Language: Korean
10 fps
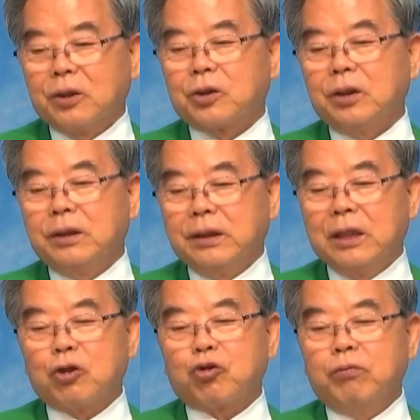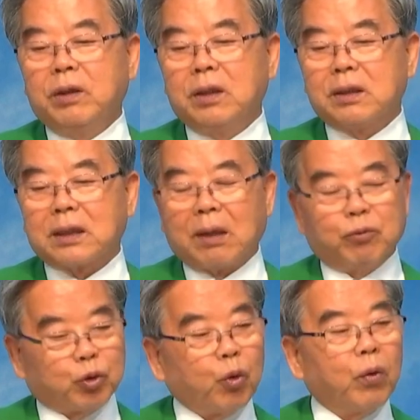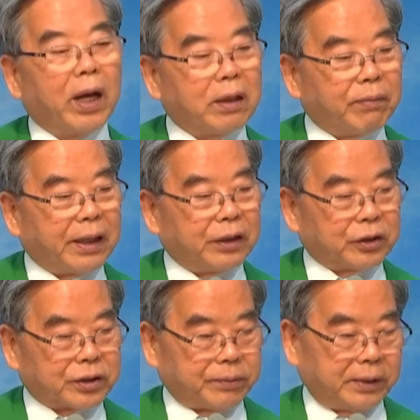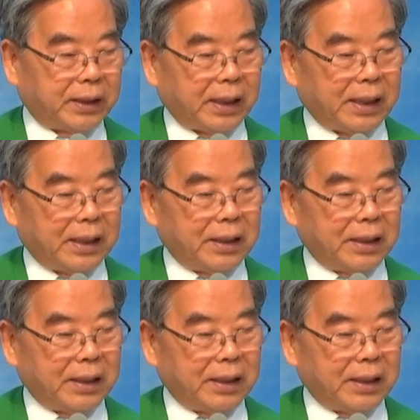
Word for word: 그것은 예수 믿는 사람 조롱하는 말이었습니다.